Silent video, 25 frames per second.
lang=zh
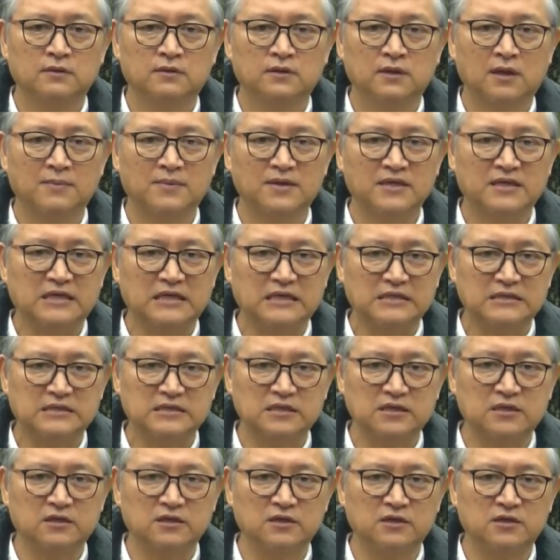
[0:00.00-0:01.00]
他们看
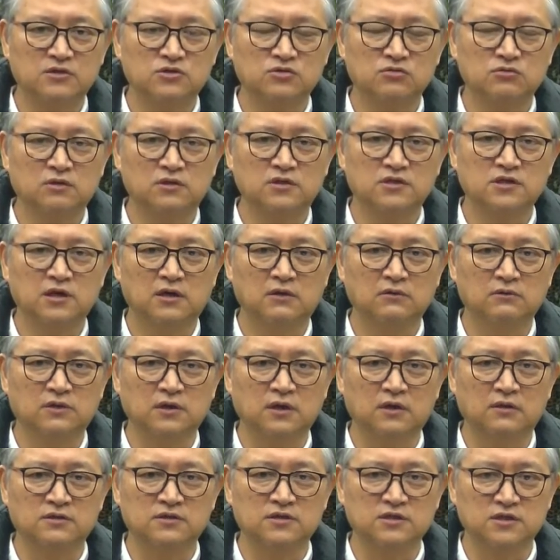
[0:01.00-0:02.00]
见了耶稣的教
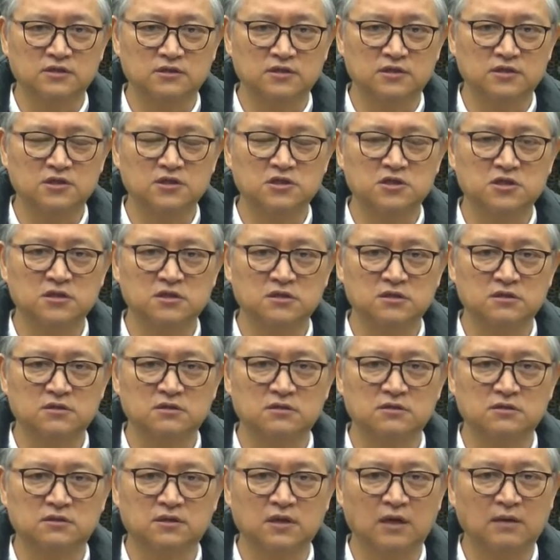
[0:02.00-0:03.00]
导、神机骑
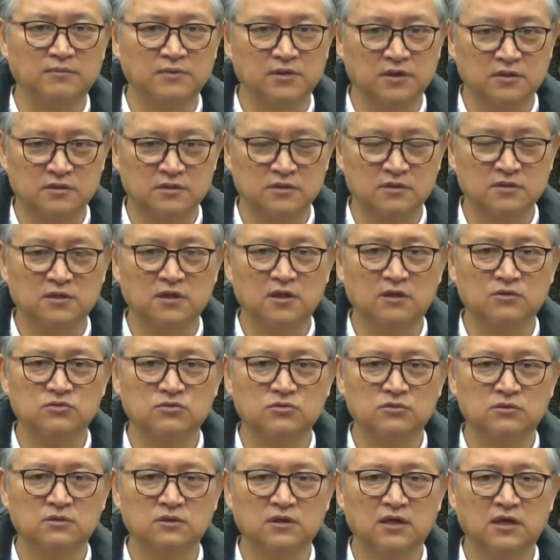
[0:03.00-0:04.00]
士，他们也知道
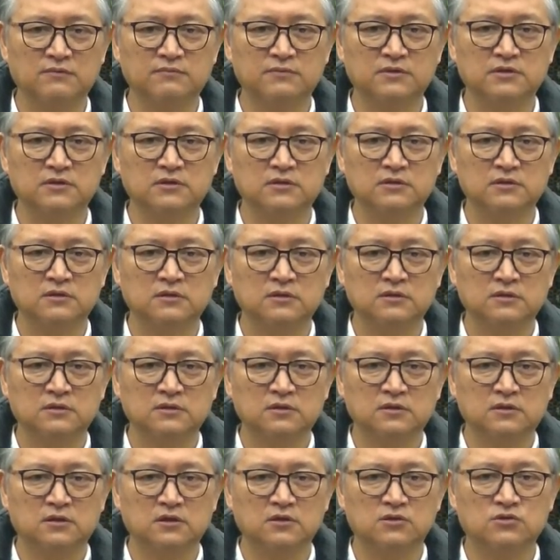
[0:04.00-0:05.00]
说他们，
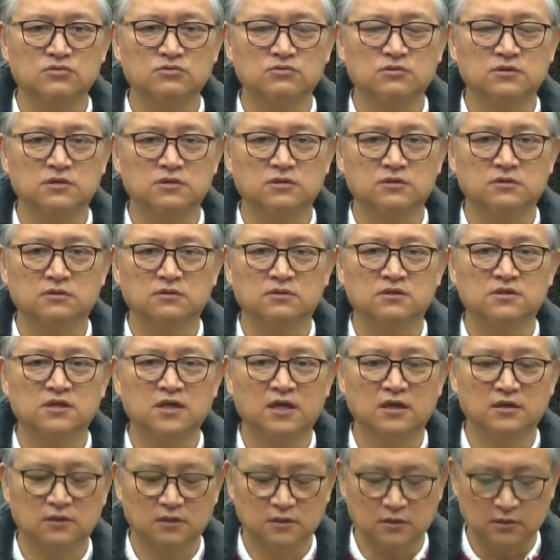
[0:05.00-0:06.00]
耶稣是
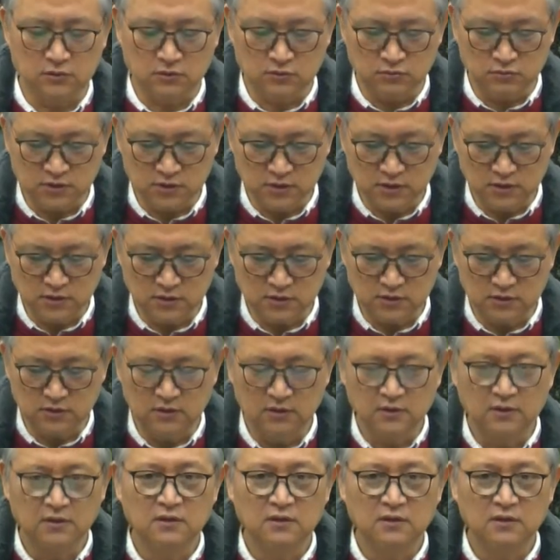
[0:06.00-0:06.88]
上帝的独生子。